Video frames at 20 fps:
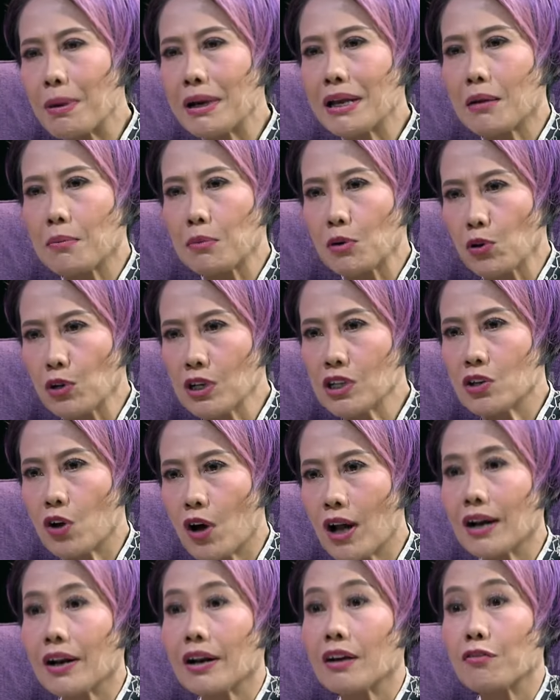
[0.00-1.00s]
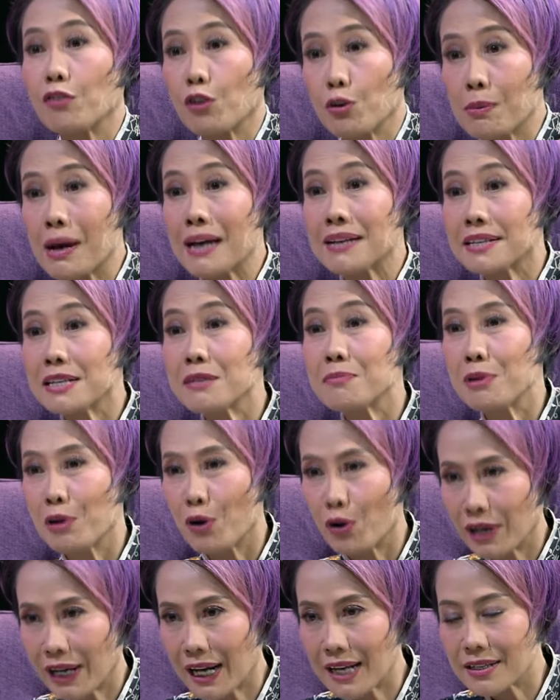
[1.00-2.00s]
juga banyak menulis soal reformasi
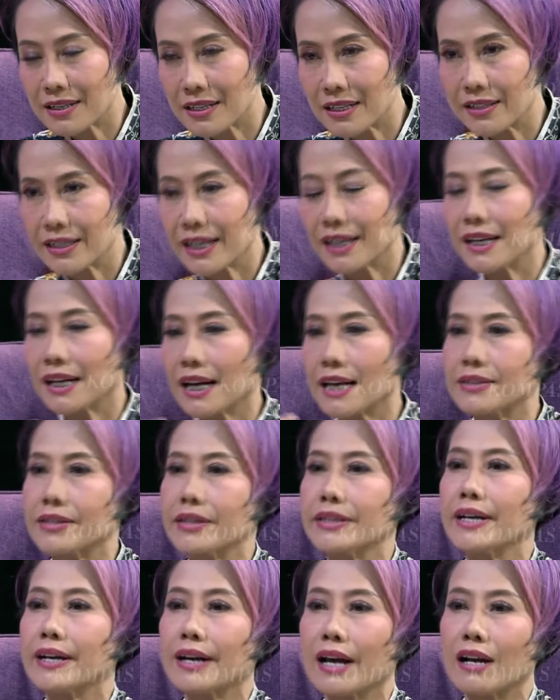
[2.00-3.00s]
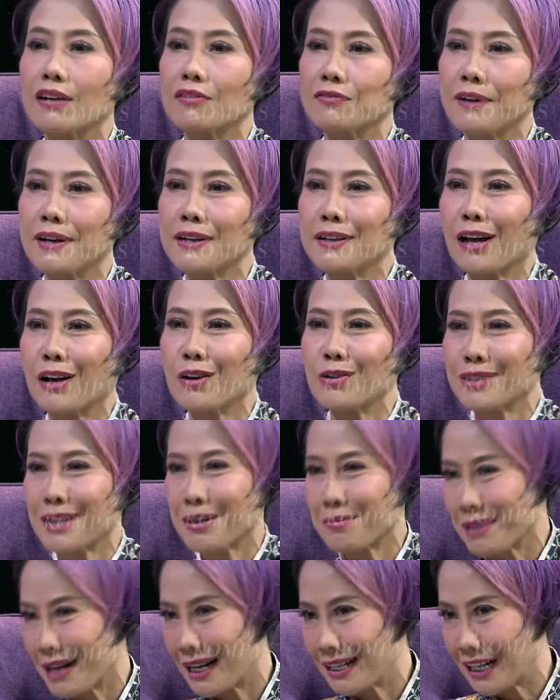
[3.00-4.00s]
birokrasi. Ya. Jadi rasanya relevan kalau
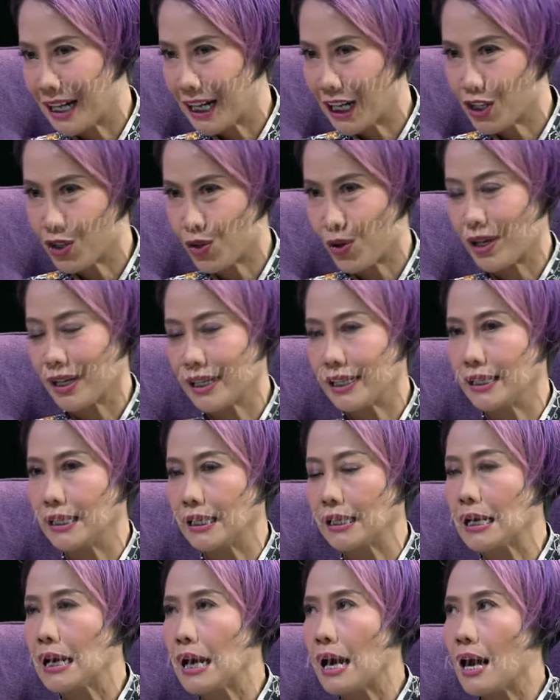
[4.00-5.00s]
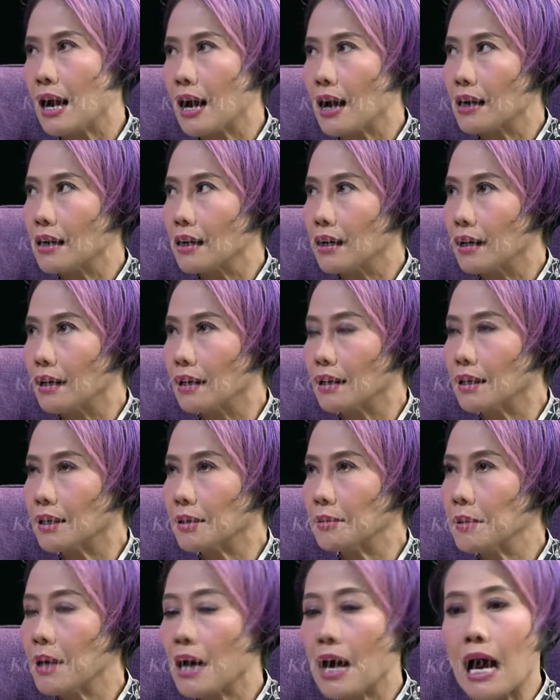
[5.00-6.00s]
saya menanyakan soal ini.
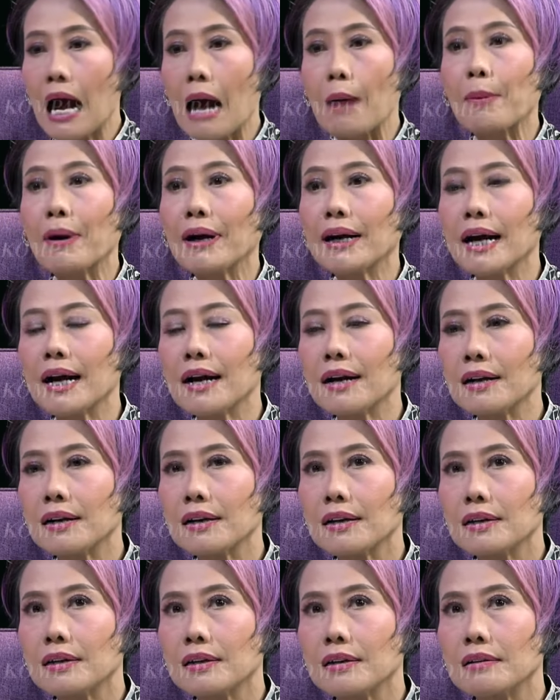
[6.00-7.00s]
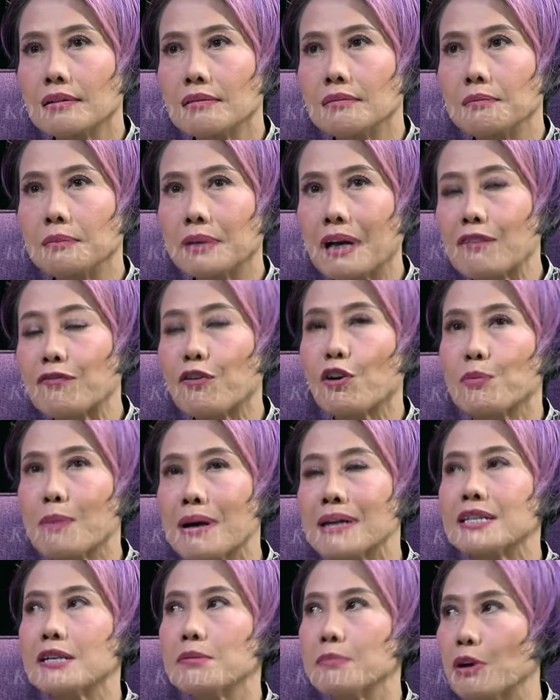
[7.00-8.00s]
Uh, apakah
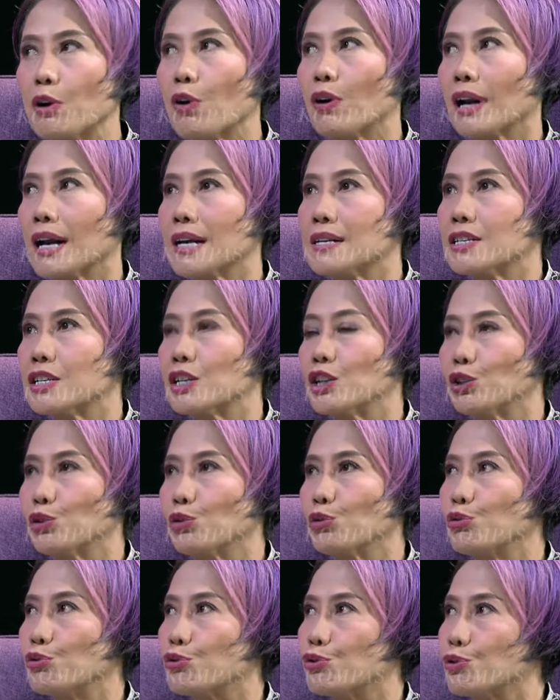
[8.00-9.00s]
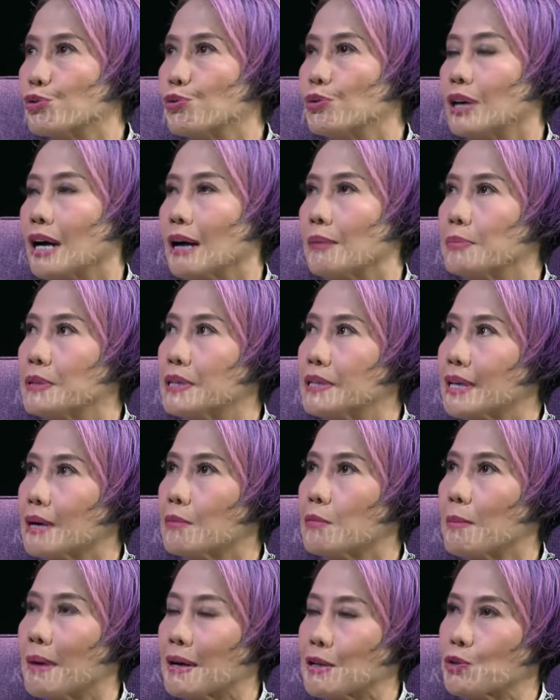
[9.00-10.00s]
reformasi birokrasi itu juga
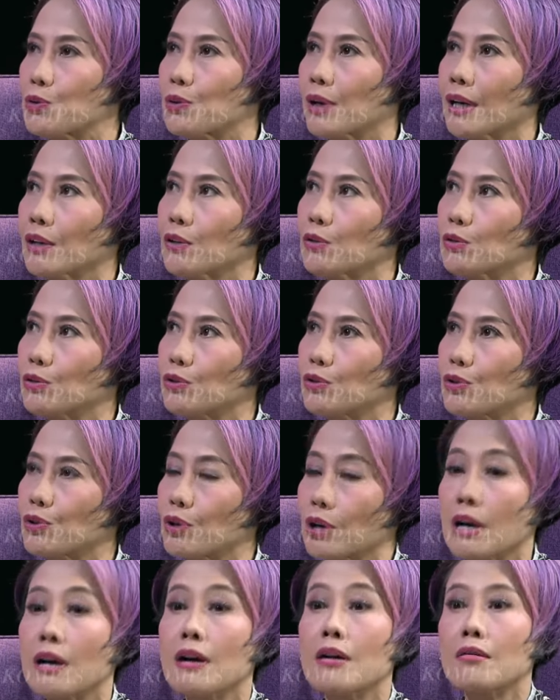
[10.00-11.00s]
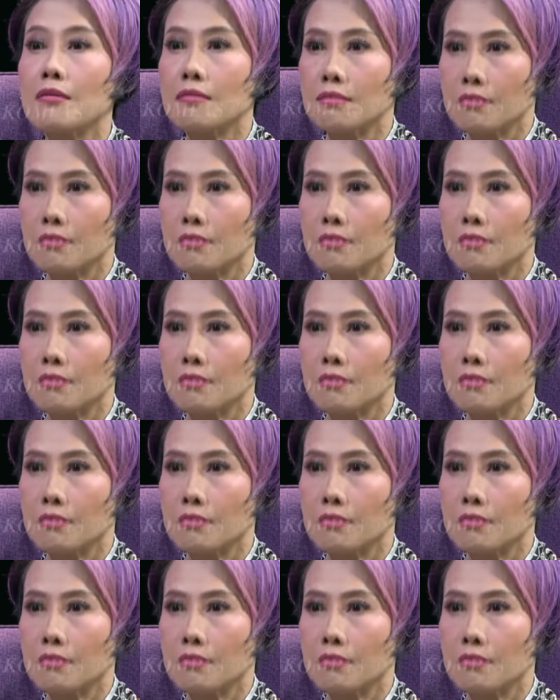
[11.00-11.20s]
bisa memasukkan unsur